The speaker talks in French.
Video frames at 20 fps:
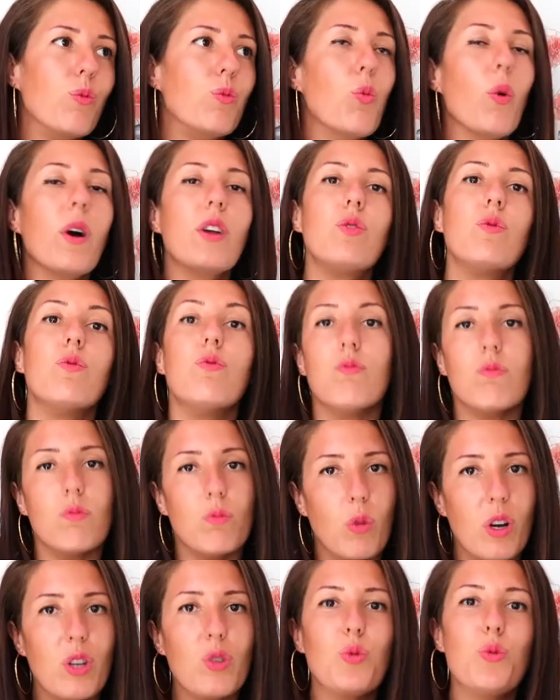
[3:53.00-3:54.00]
moins,
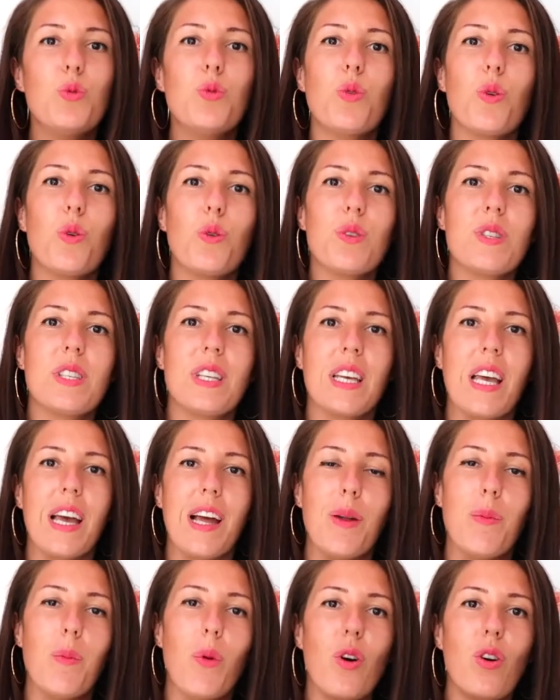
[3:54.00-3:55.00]
moins, douloureuse
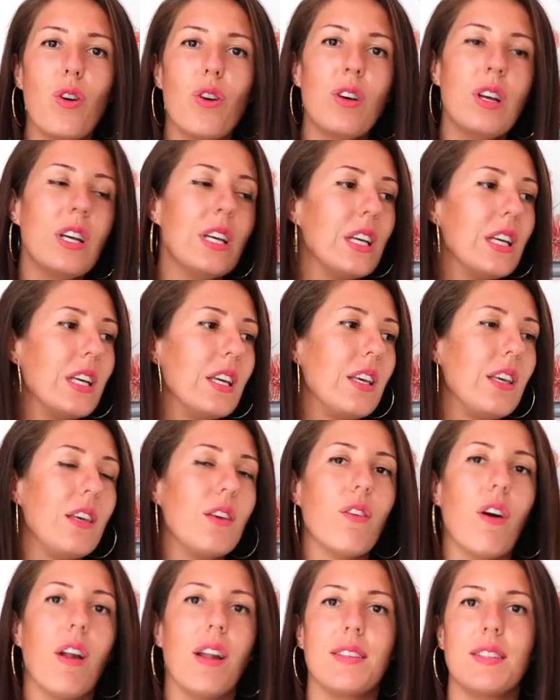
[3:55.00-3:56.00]
également et
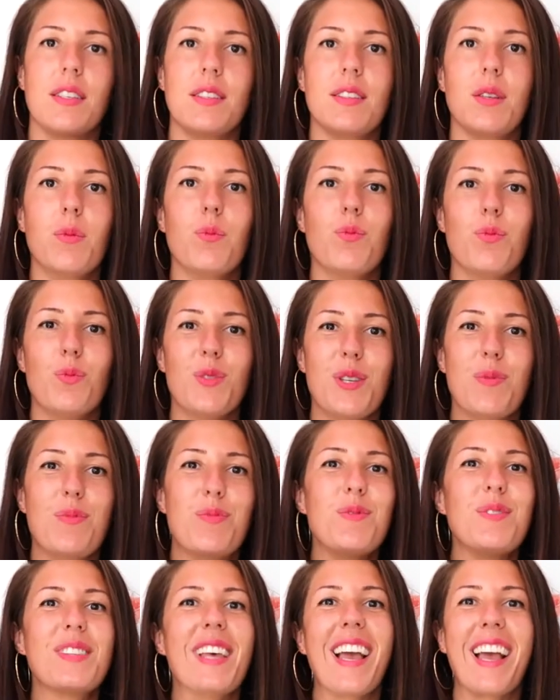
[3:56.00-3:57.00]
voilà, je confirme. C'est
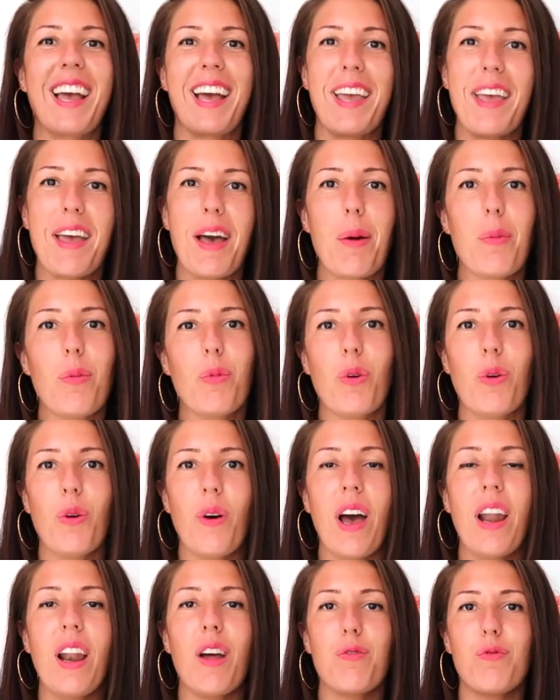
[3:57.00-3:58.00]
plus agréable
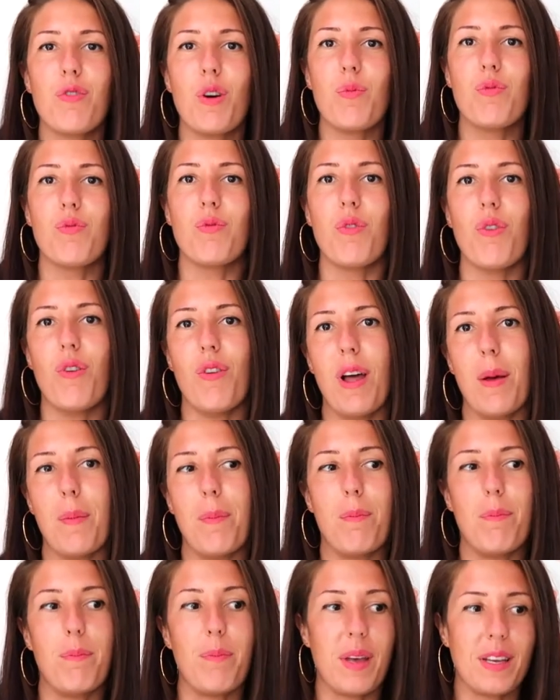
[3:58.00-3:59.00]
à la fois pour la
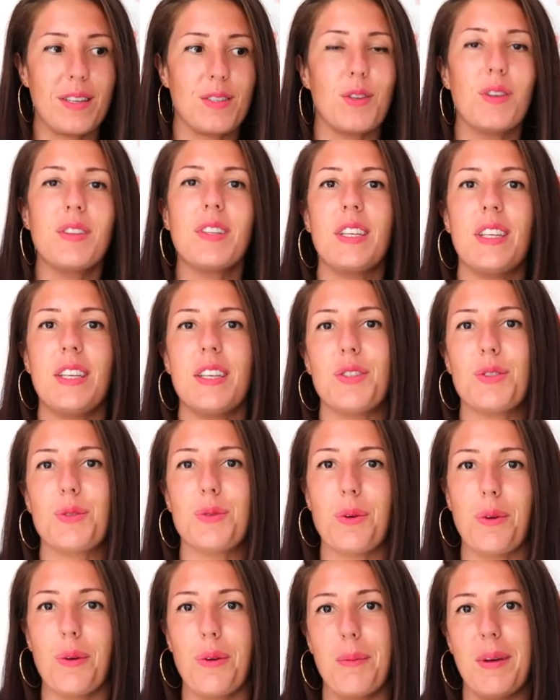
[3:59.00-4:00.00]
personne qui est
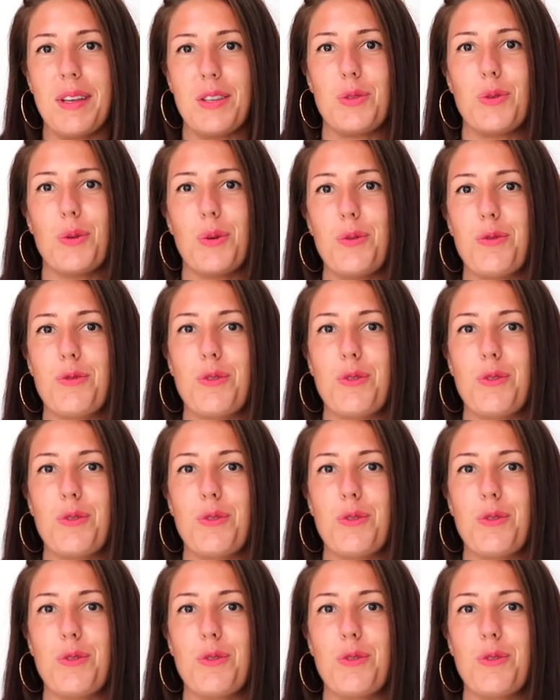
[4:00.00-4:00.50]
sur, bah, le